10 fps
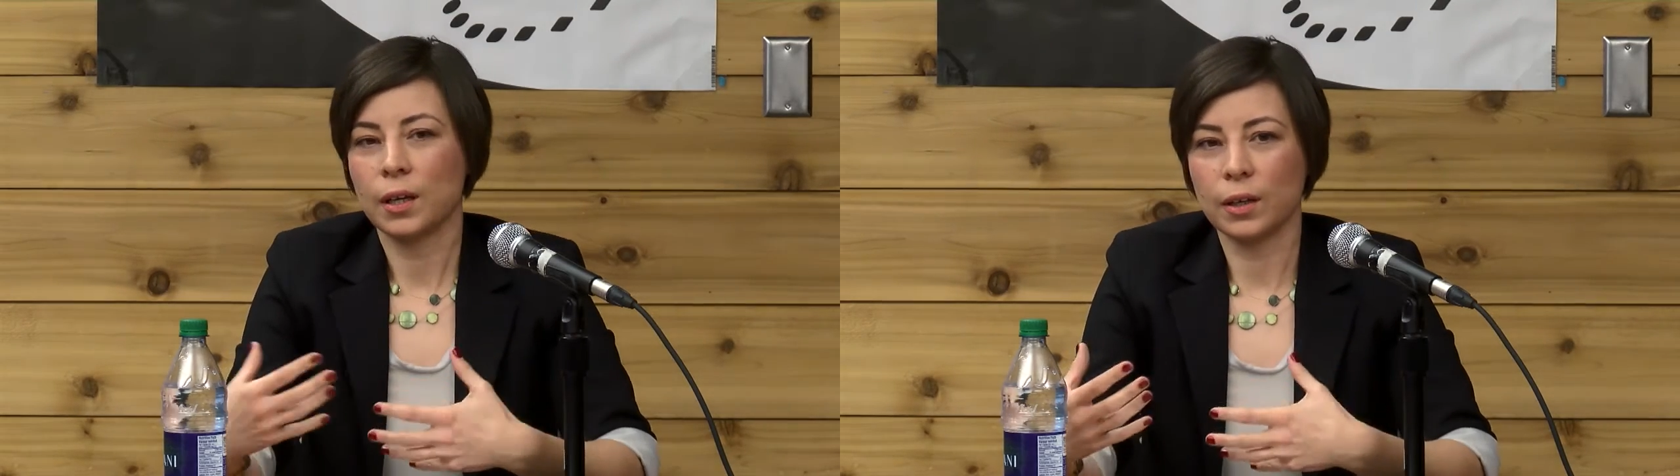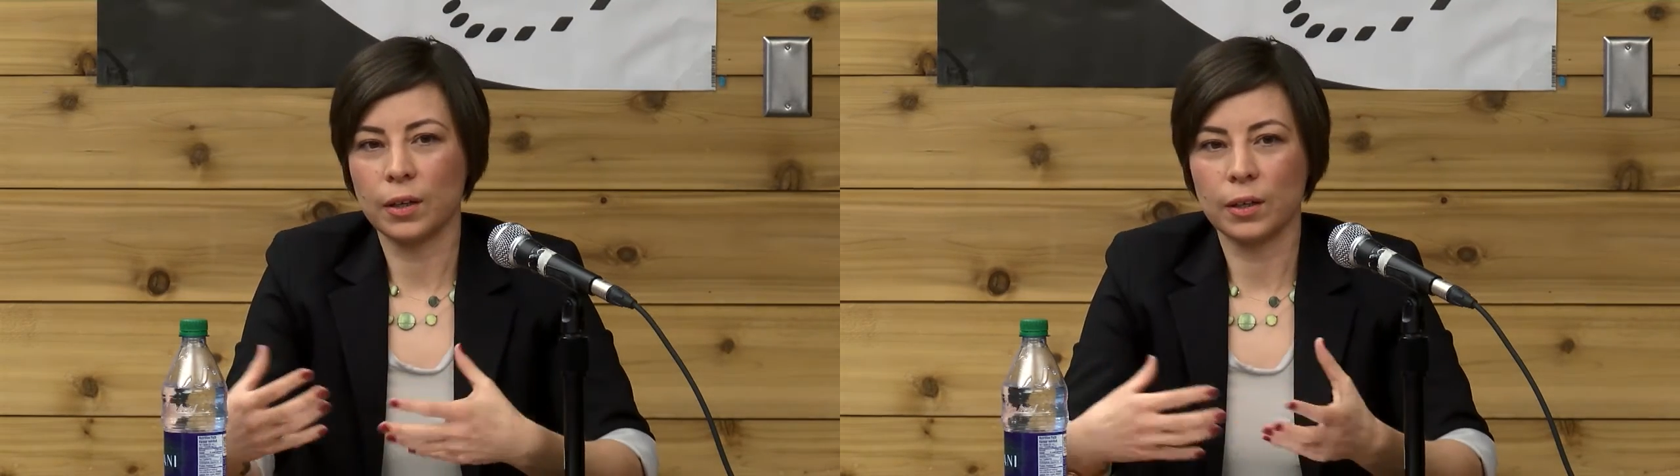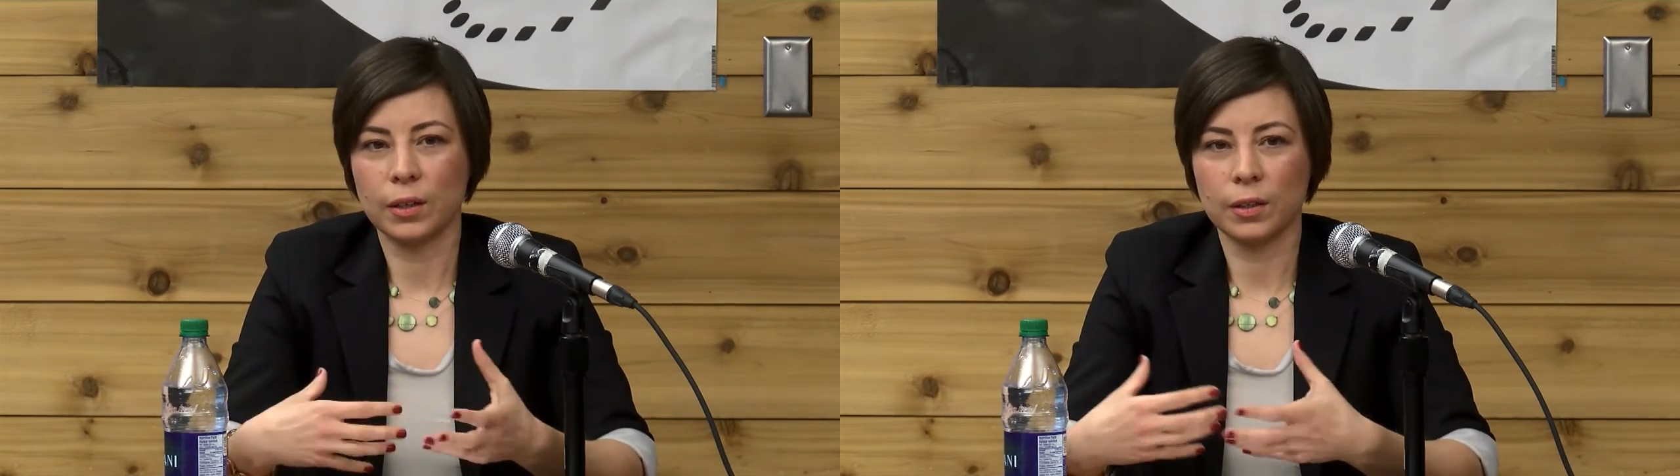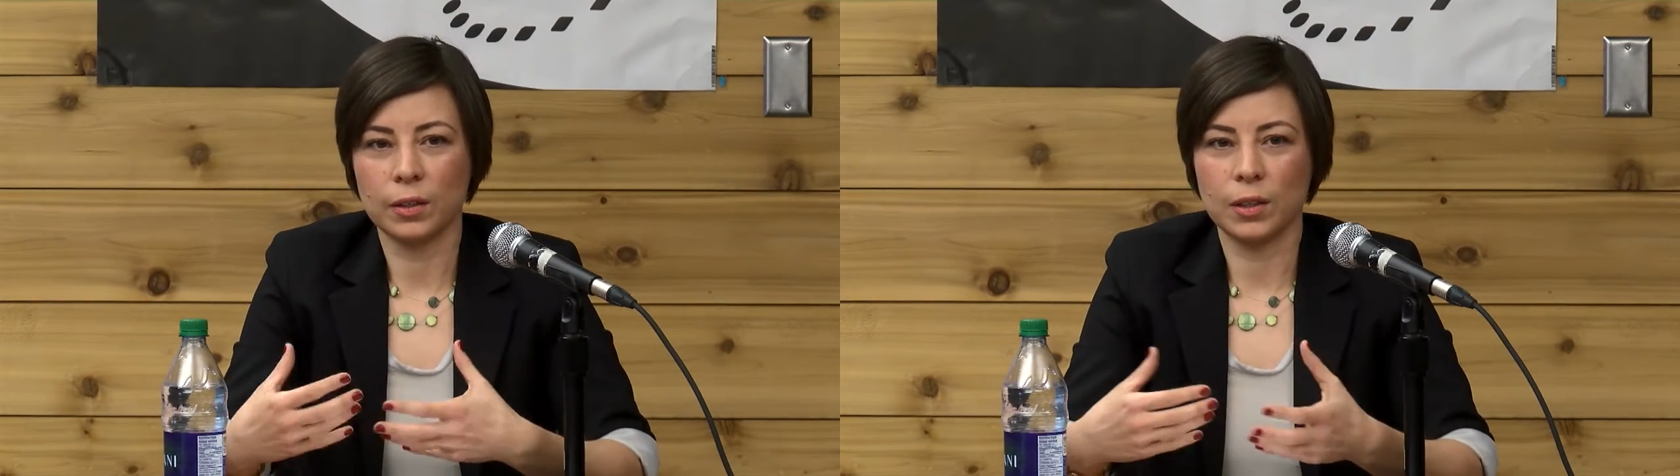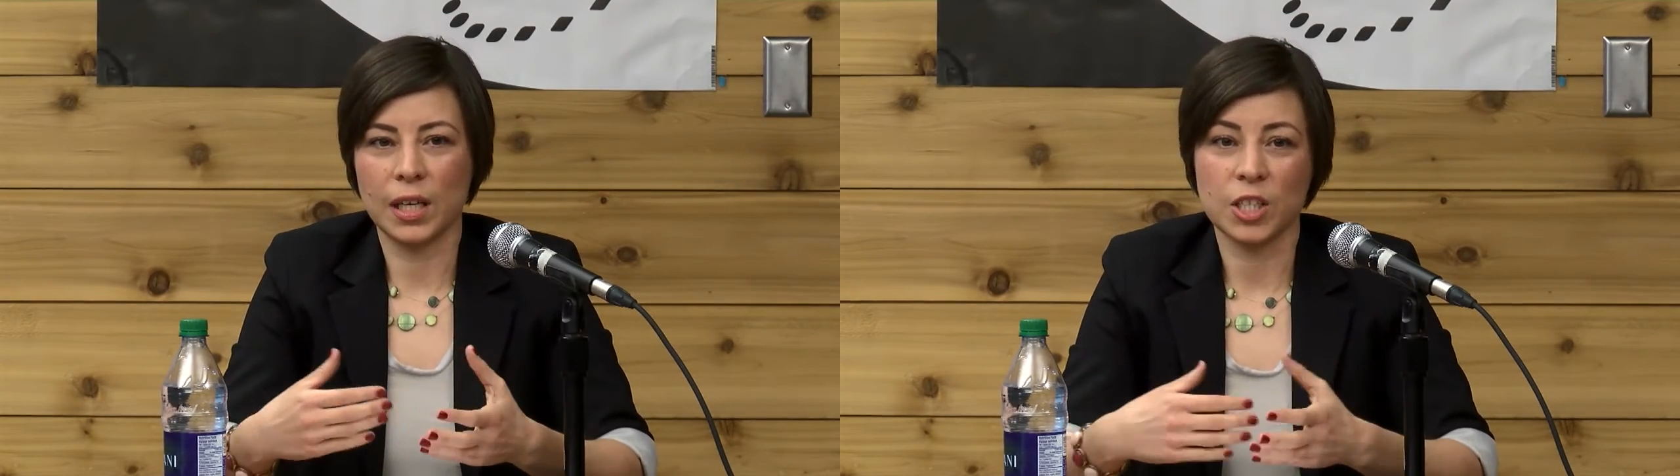
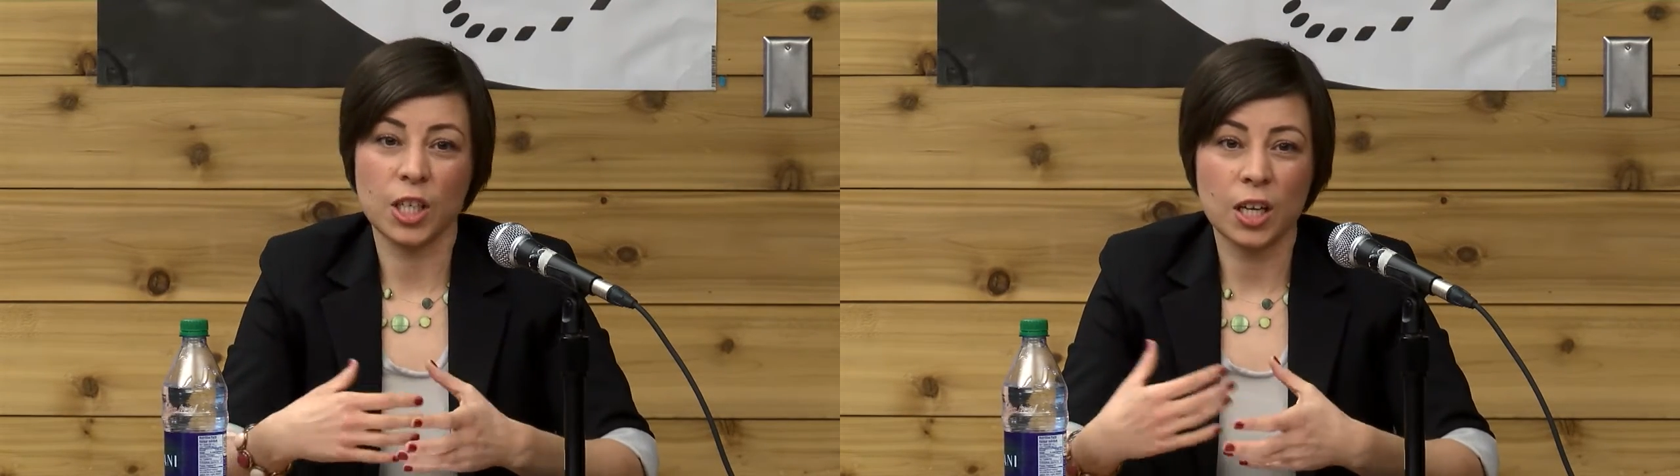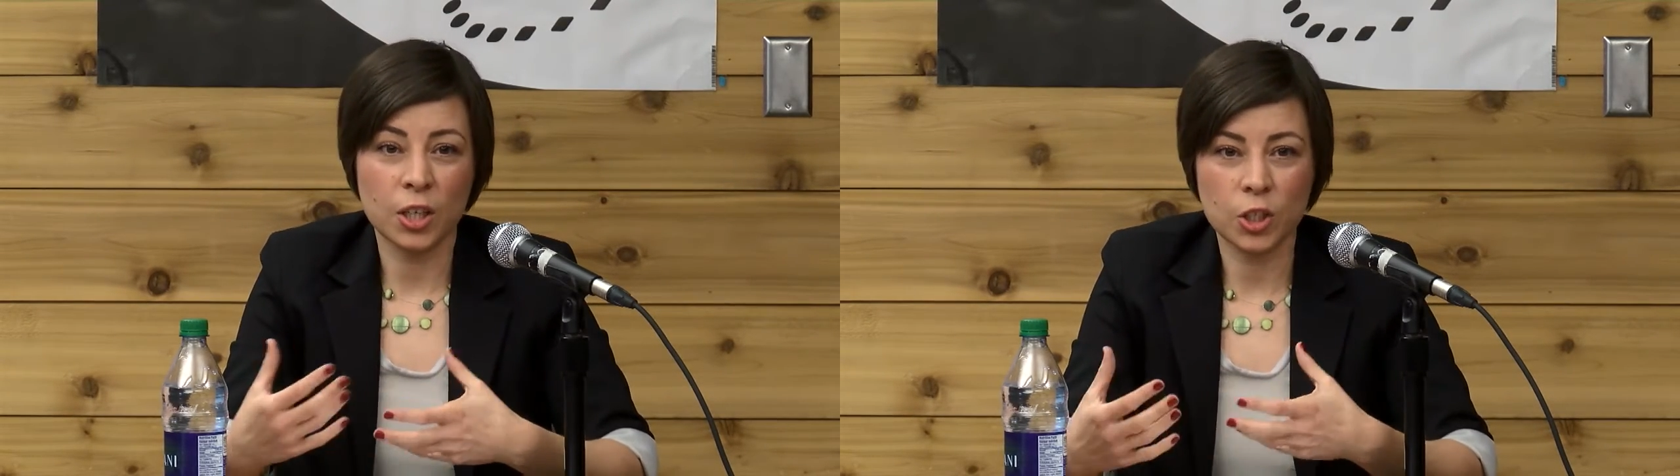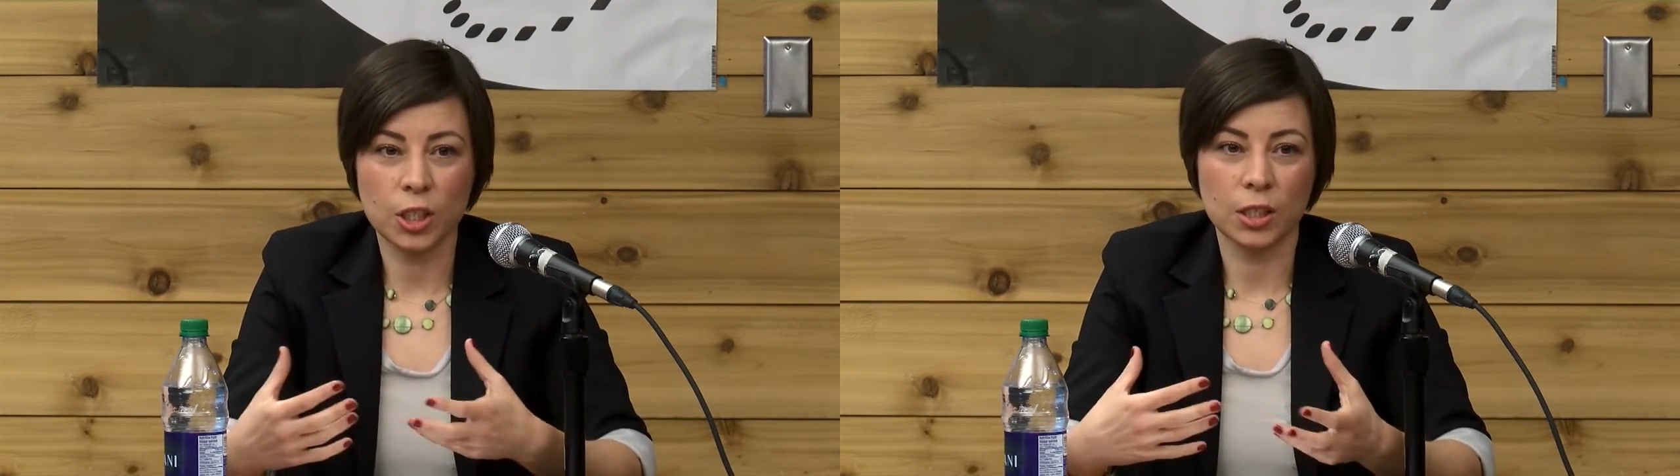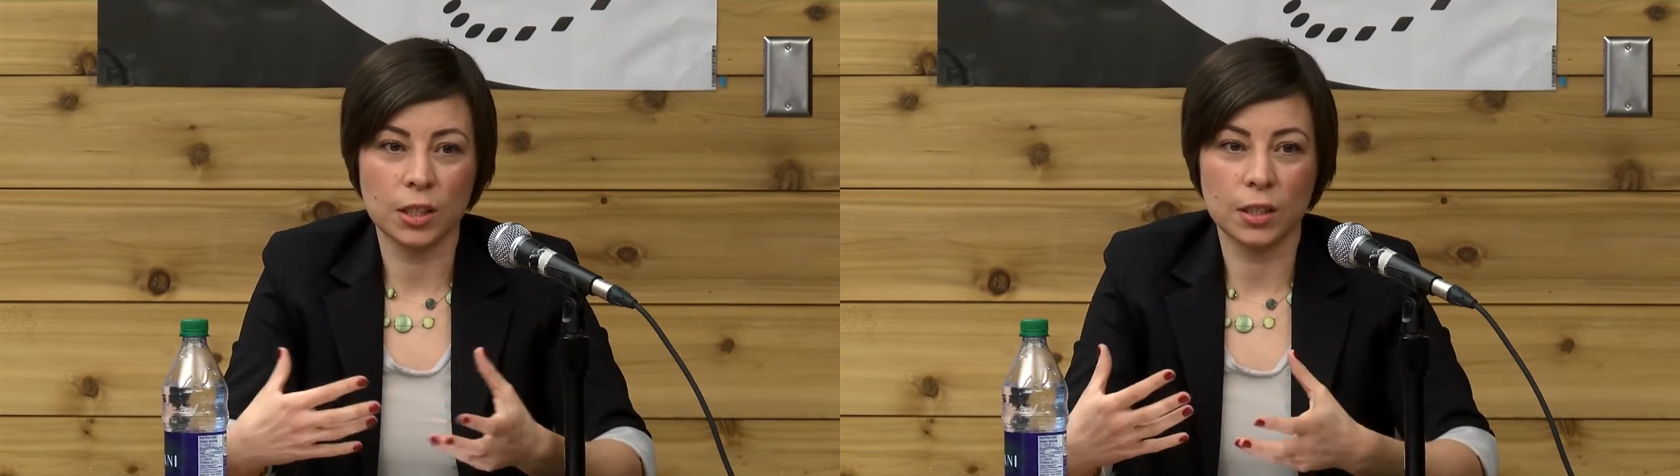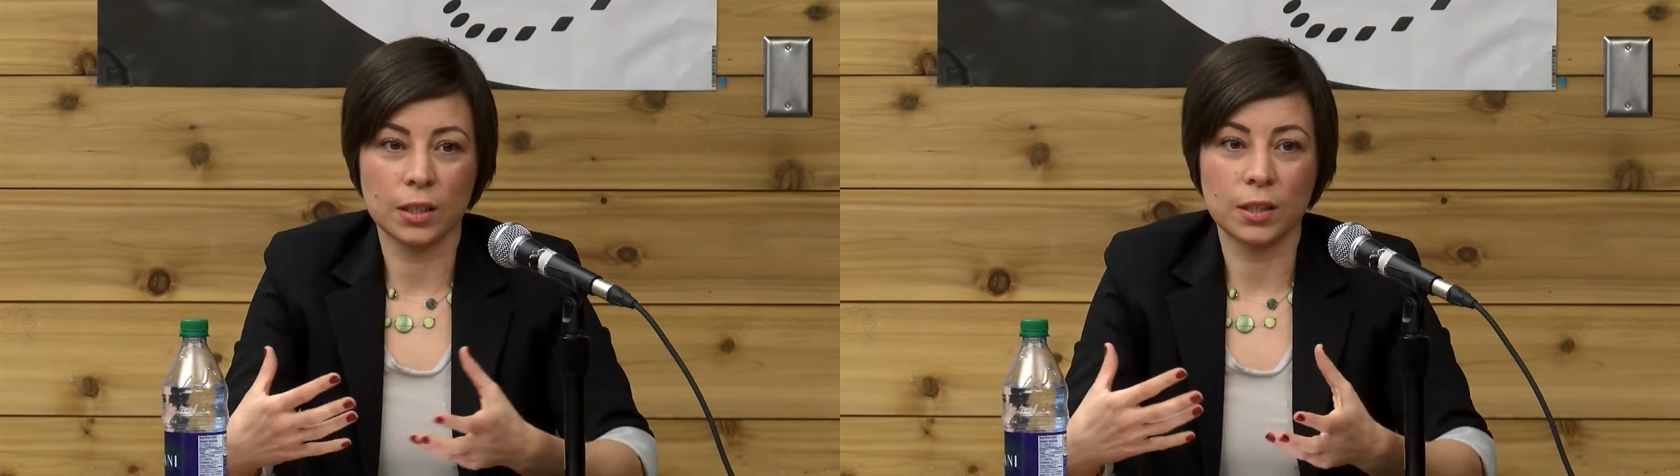euh, la charge qui,